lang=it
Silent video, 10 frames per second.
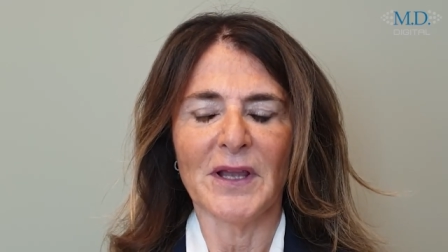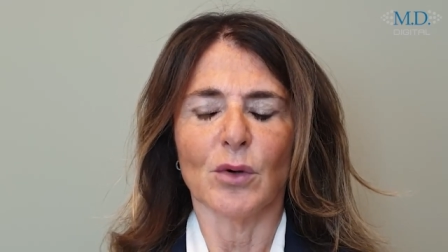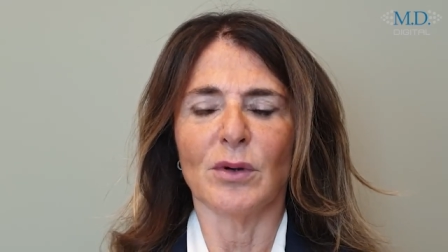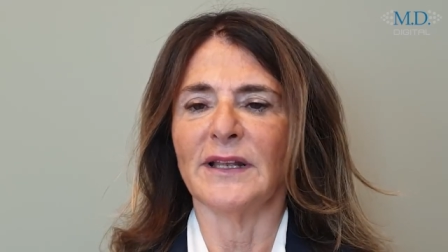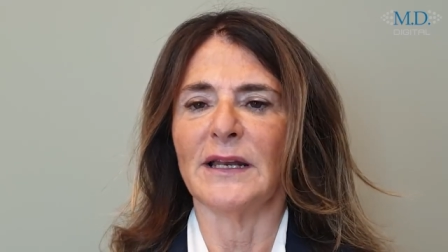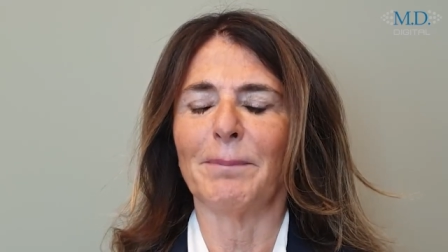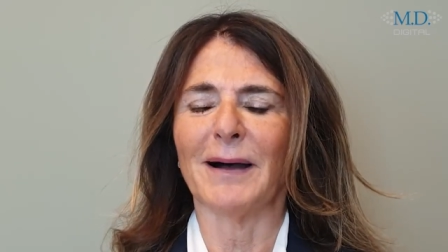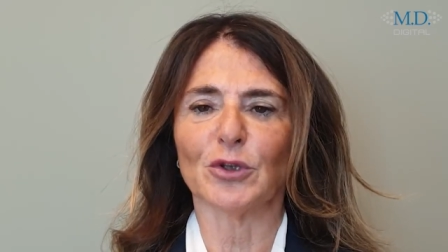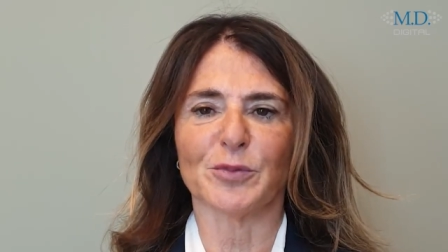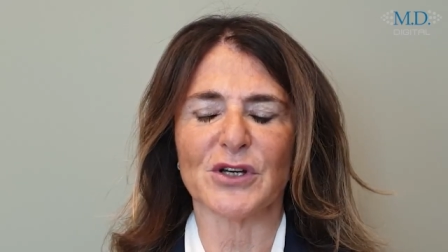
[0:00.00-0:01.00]
Quindi
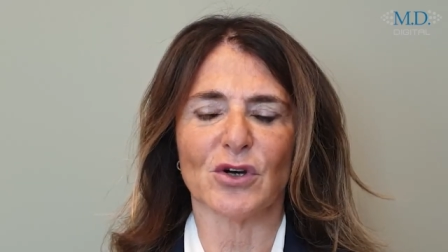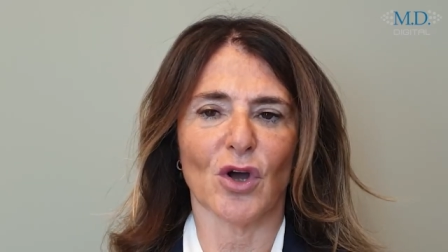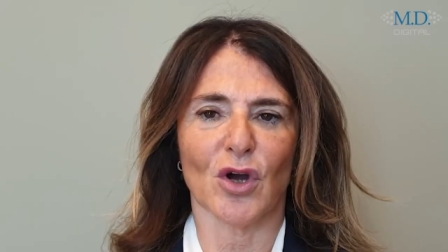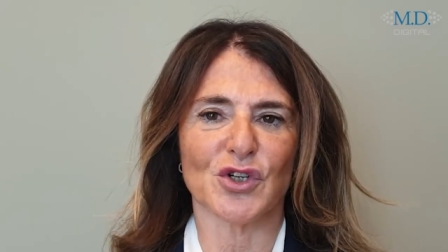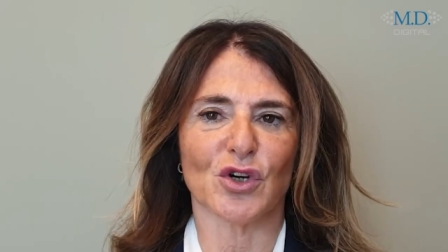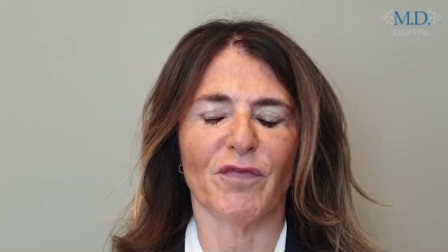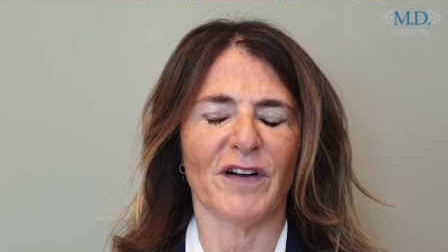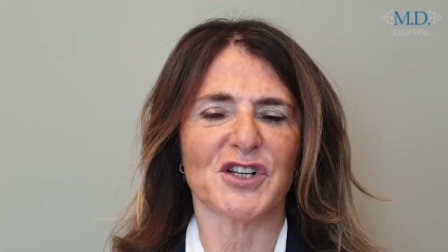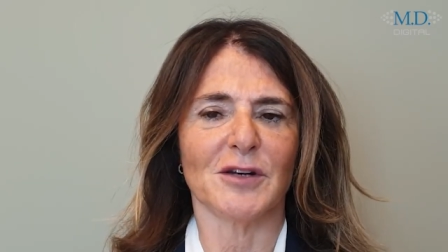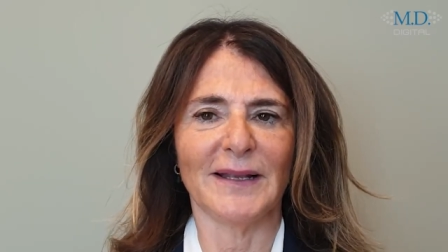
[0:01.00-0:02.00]
l'impatto psicologico
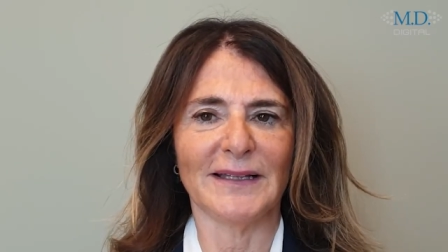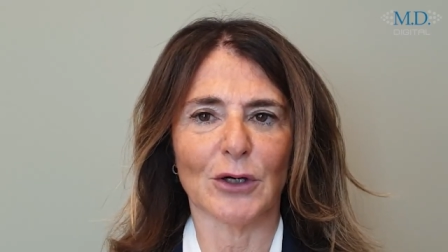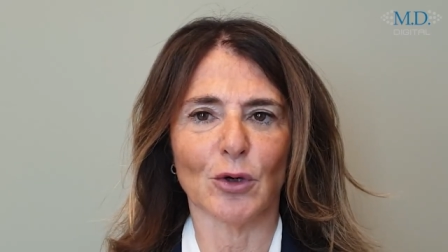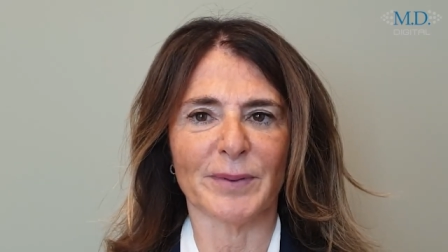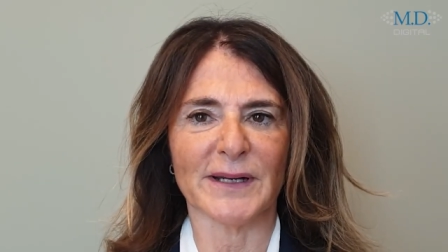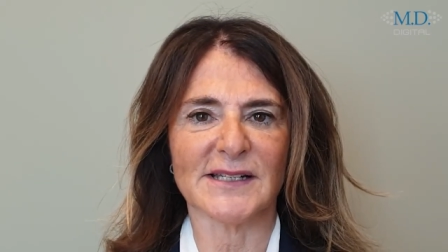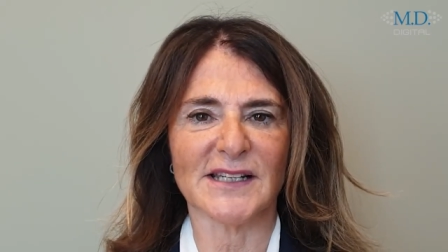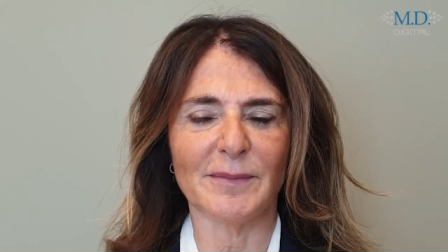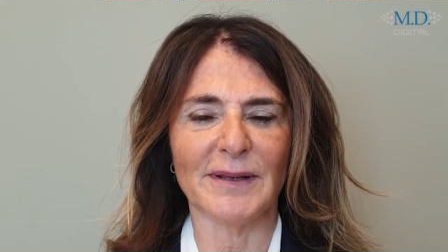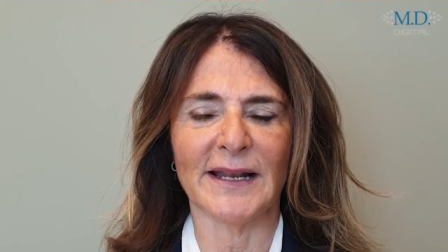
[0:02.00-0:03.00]
facilmente
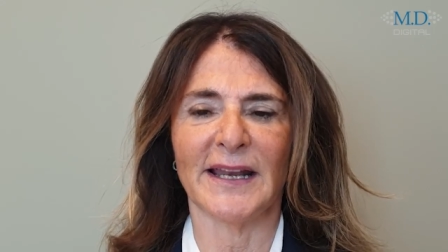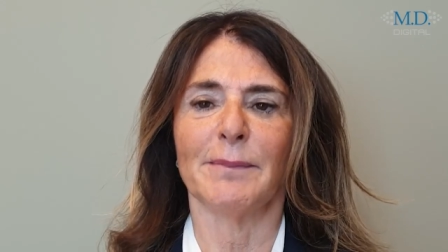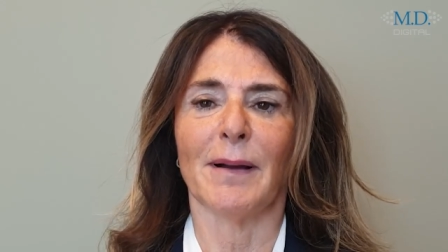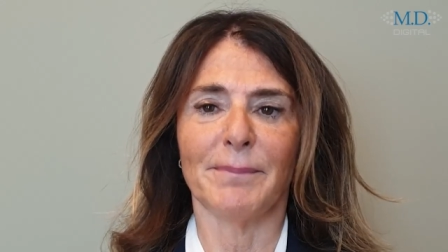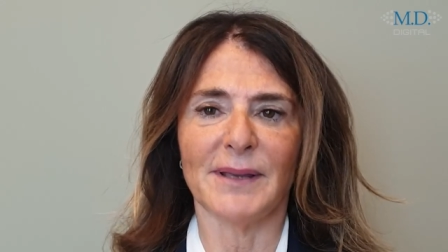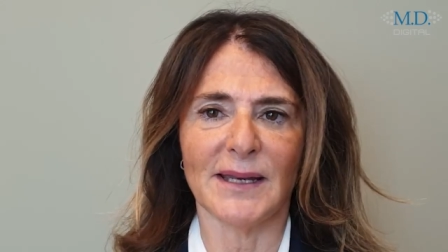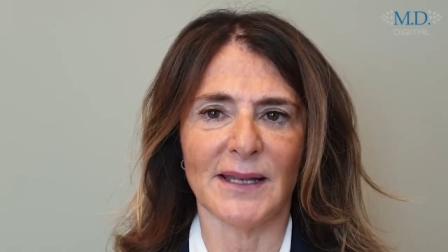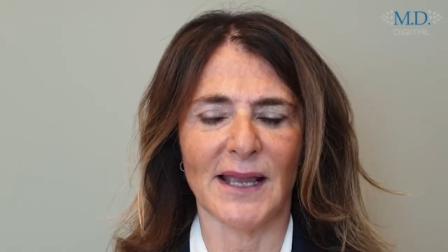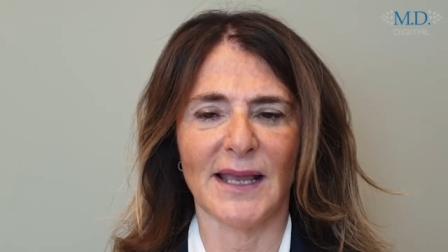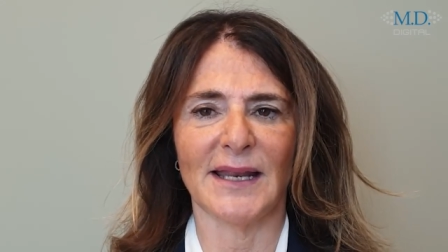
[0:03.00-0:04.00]
comprensibile nei
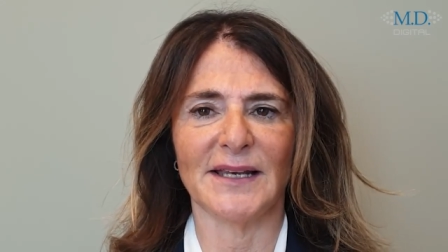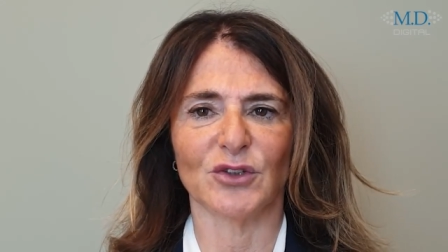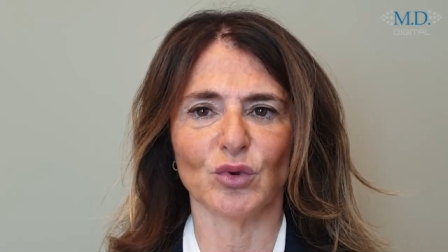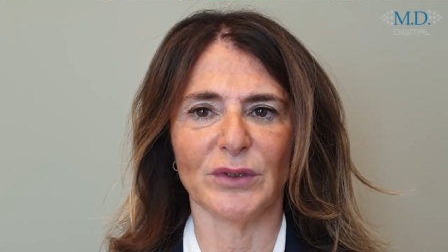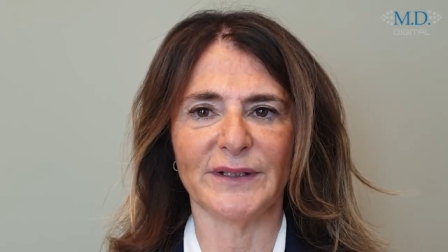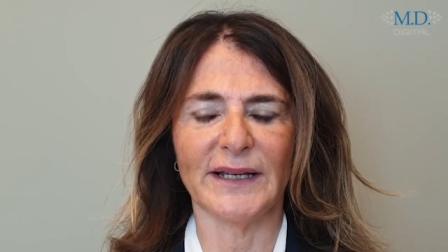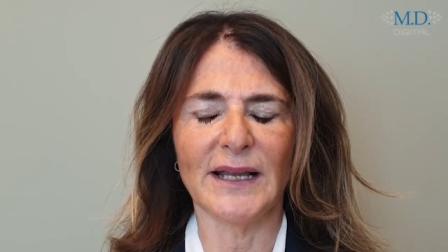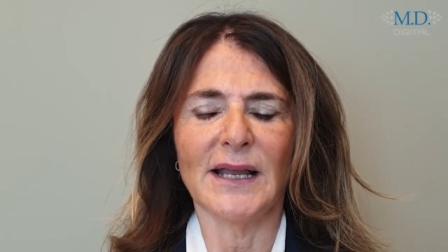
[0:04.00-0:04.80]
bambini e negli adulti,